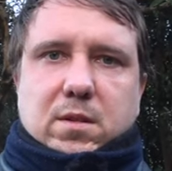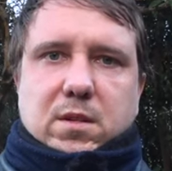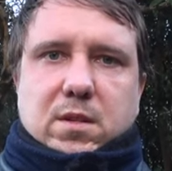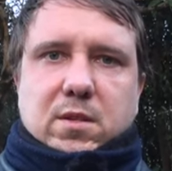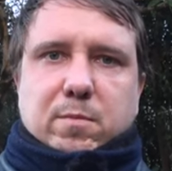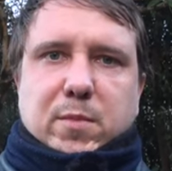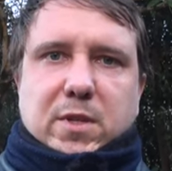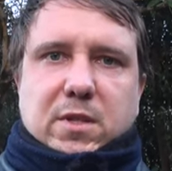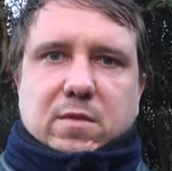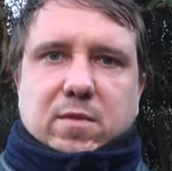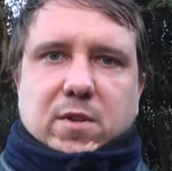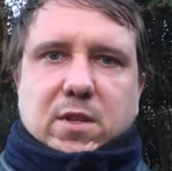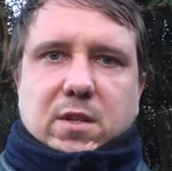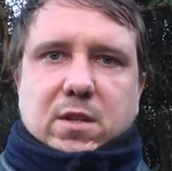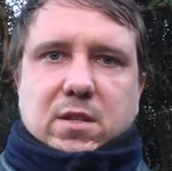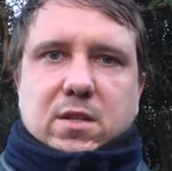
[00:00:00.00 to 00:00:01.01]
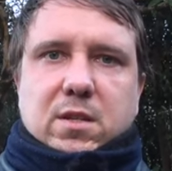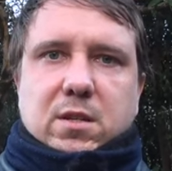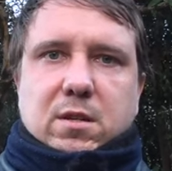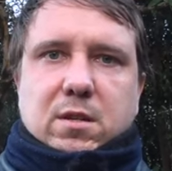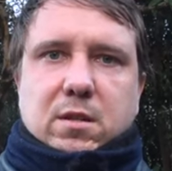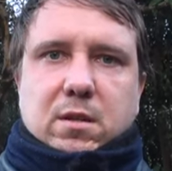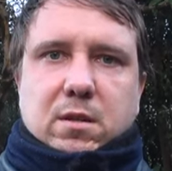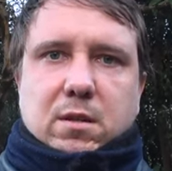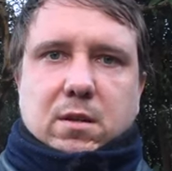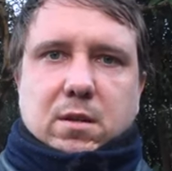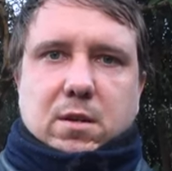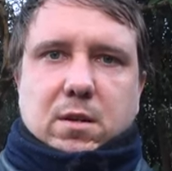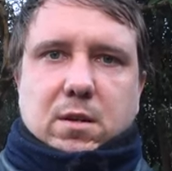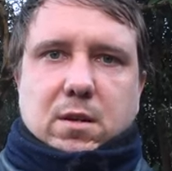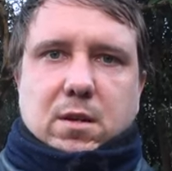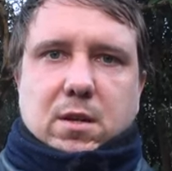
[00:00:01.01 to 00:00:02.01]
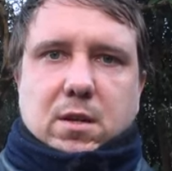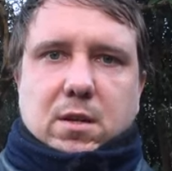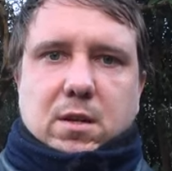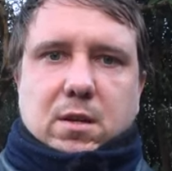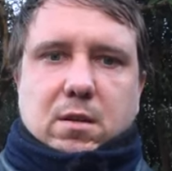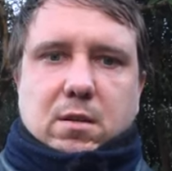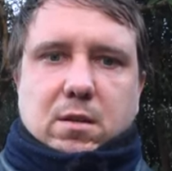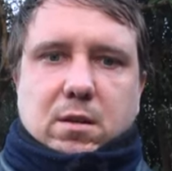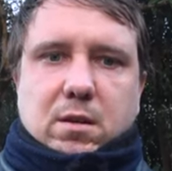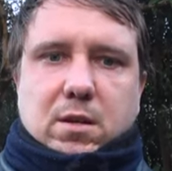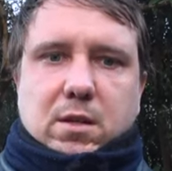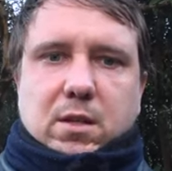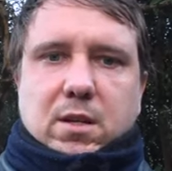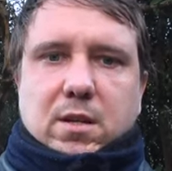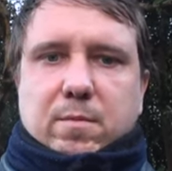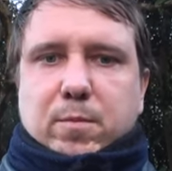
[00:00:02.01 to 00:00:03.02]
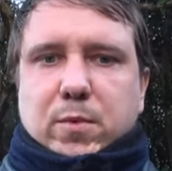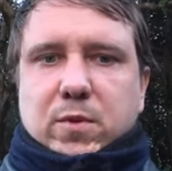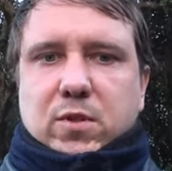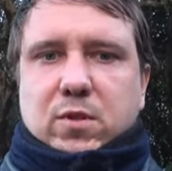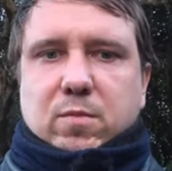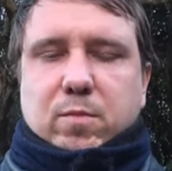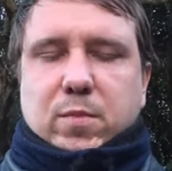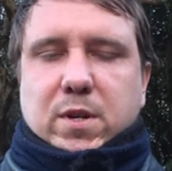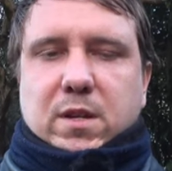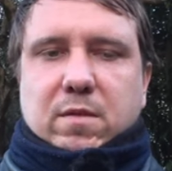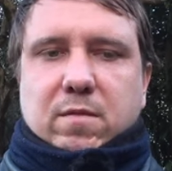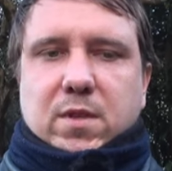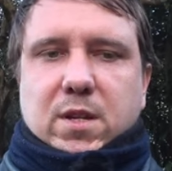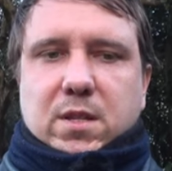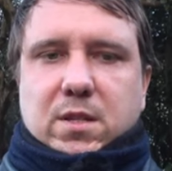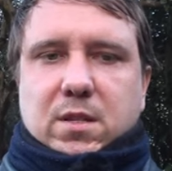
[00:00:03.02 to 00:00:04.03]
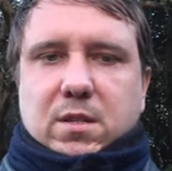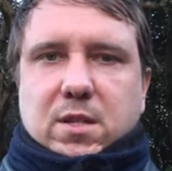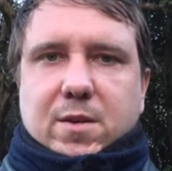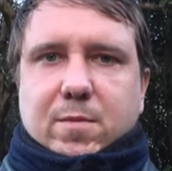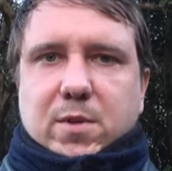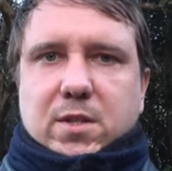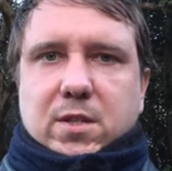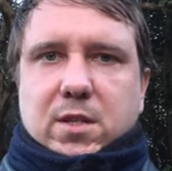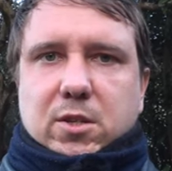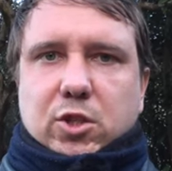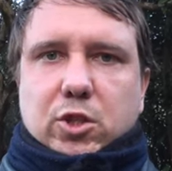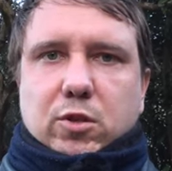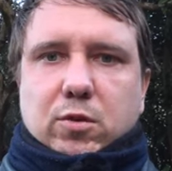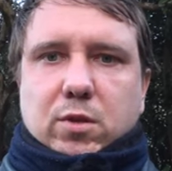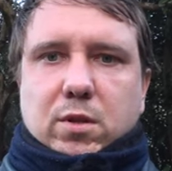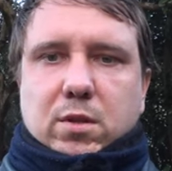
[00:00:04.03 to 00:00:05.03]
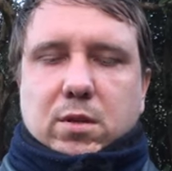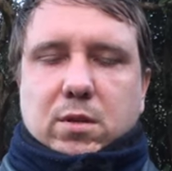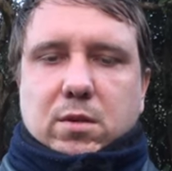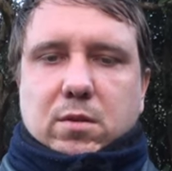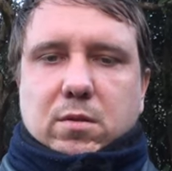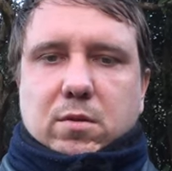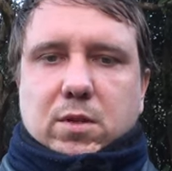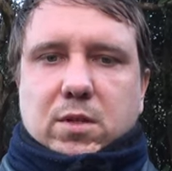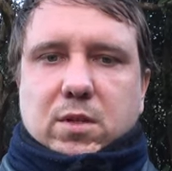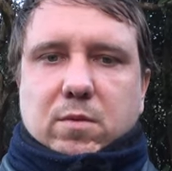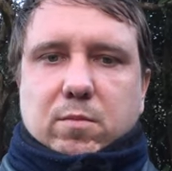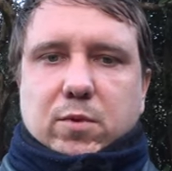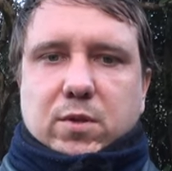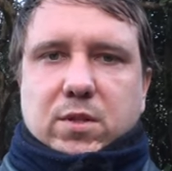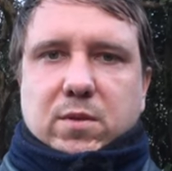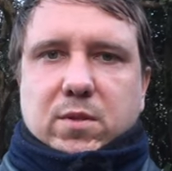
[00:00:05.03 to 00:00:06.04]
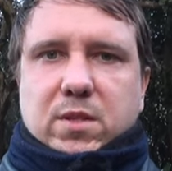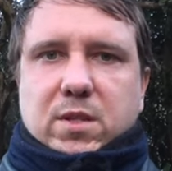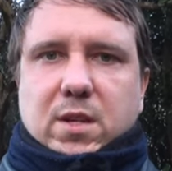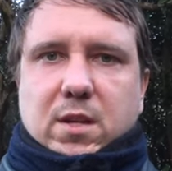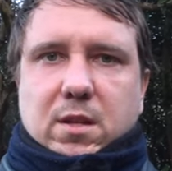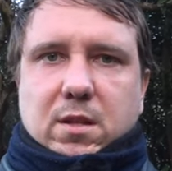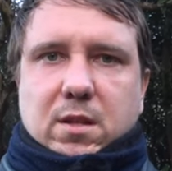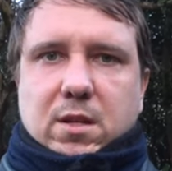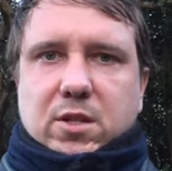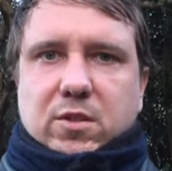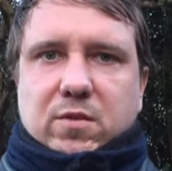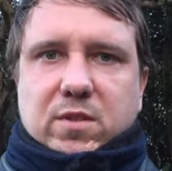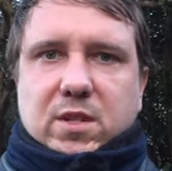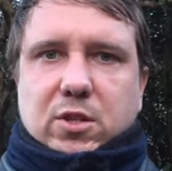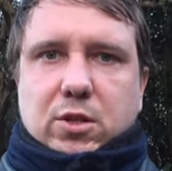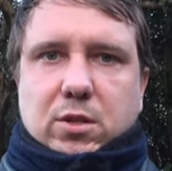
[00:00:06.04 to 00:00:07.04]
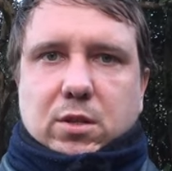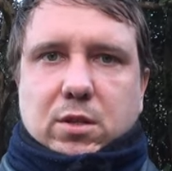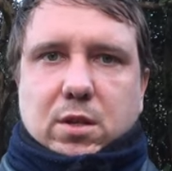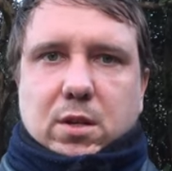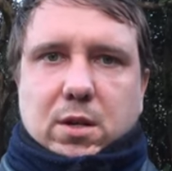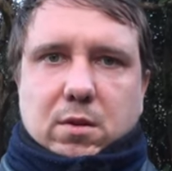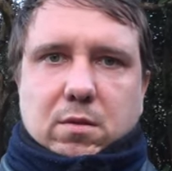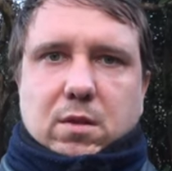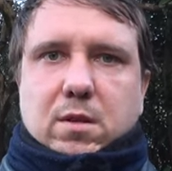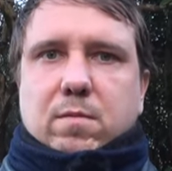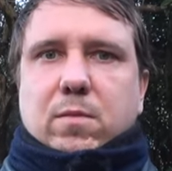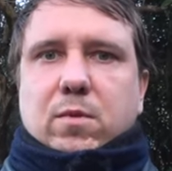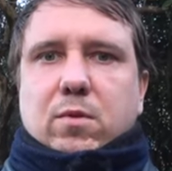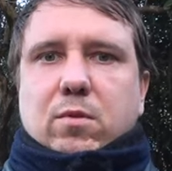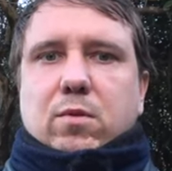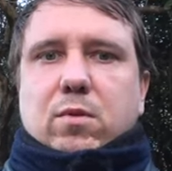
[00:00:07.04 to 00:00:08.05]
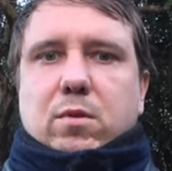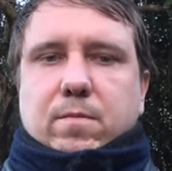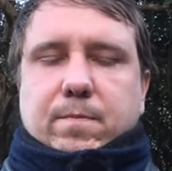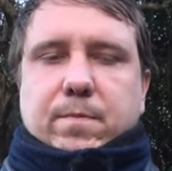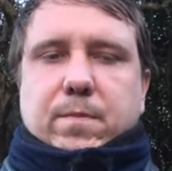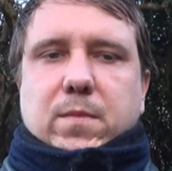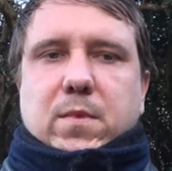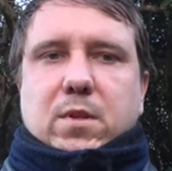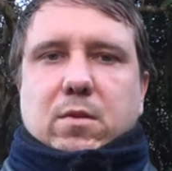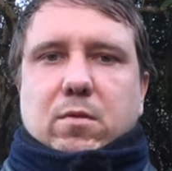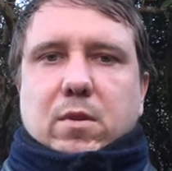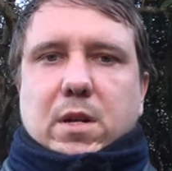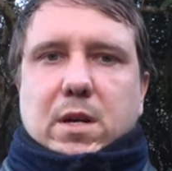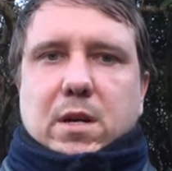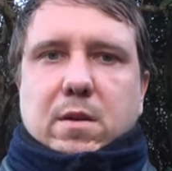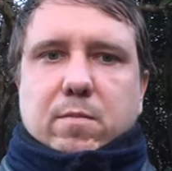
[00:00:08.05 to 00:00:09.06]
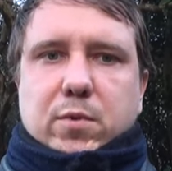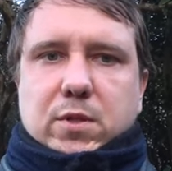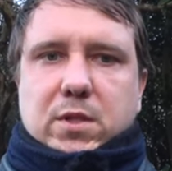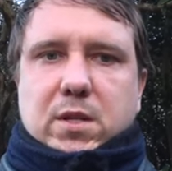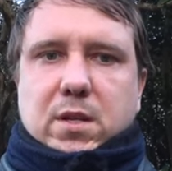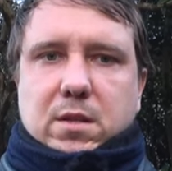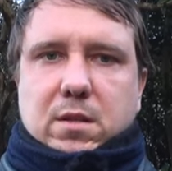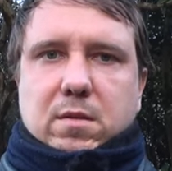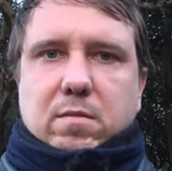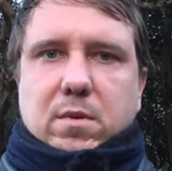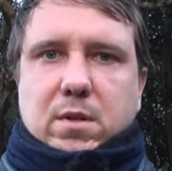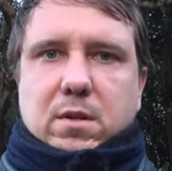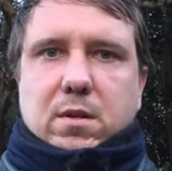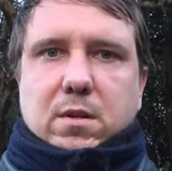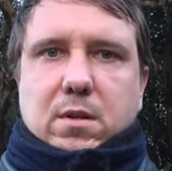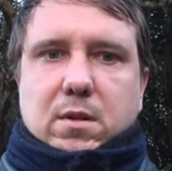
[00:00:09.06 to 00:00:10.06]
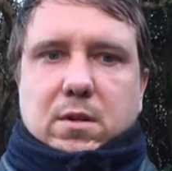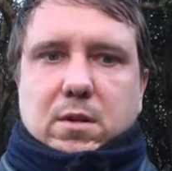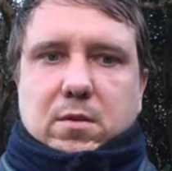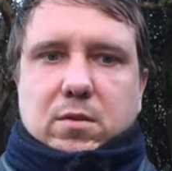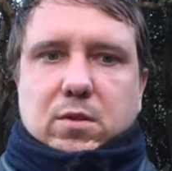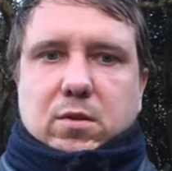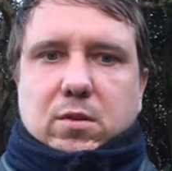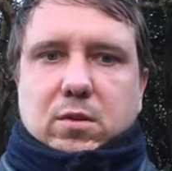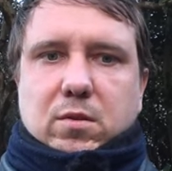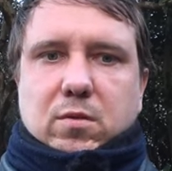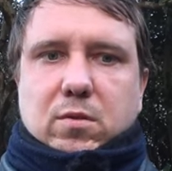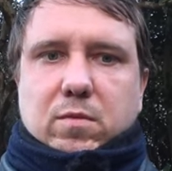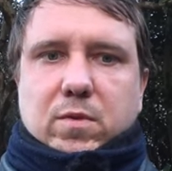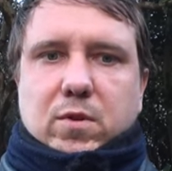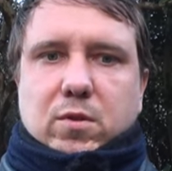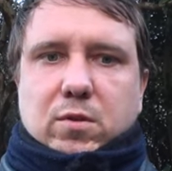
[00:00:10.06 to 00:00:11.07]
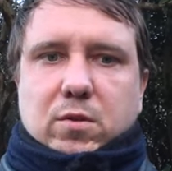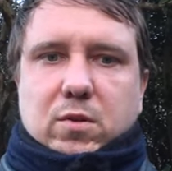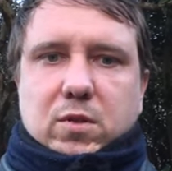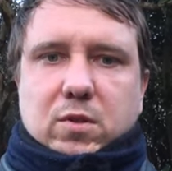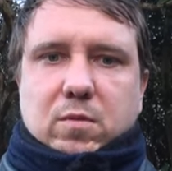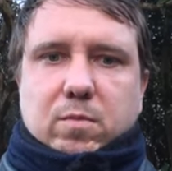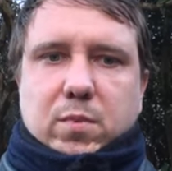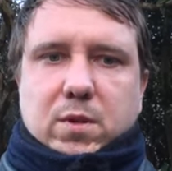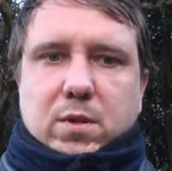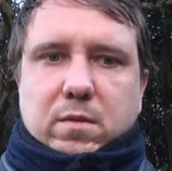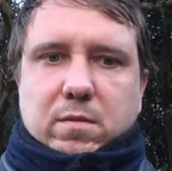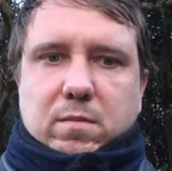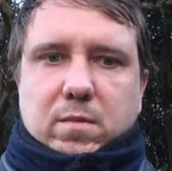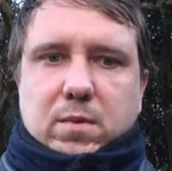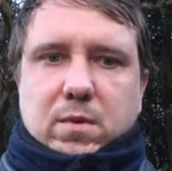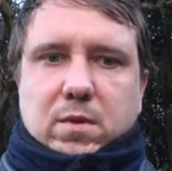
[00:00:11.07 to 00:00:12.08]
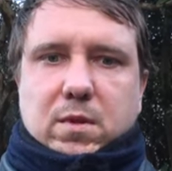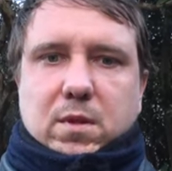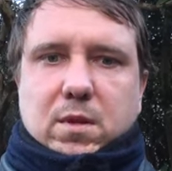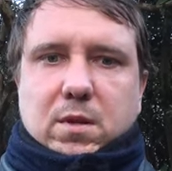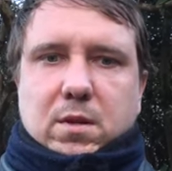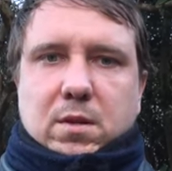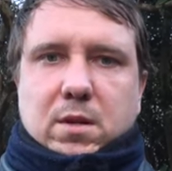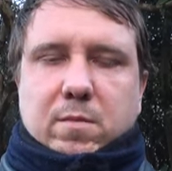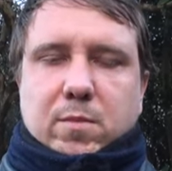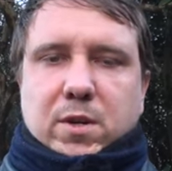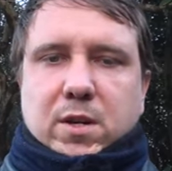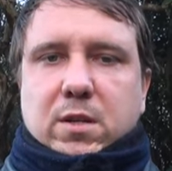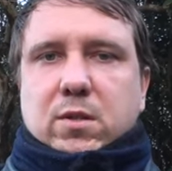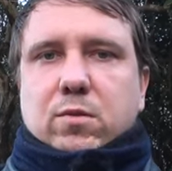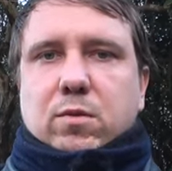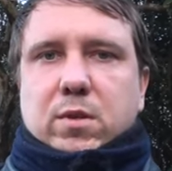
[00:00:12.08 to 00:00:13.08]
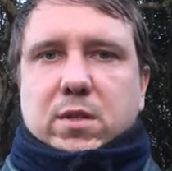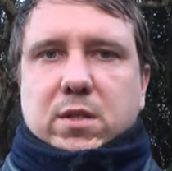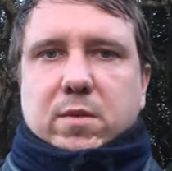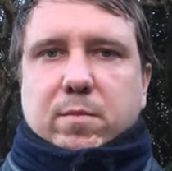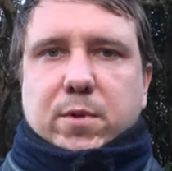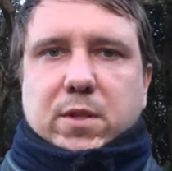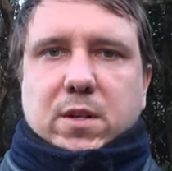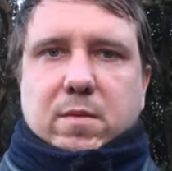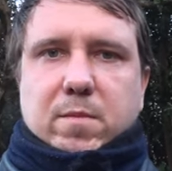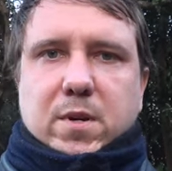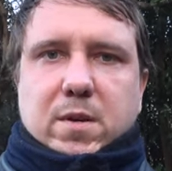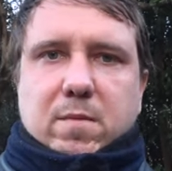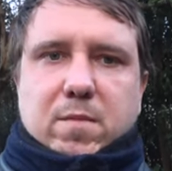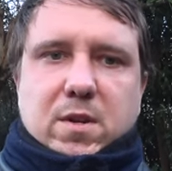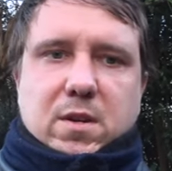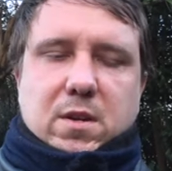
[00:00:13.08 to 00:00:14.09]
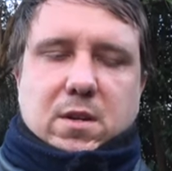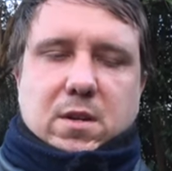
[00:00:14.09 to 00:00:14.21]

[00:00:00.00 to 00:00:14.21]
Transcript: из подсветки сделанные. И когда наступает 12, там есть отсчет, то есть японцы стоят, также все считают там до, до нуля, и после этого все, Новый год наступил, и либо расходятся по домам,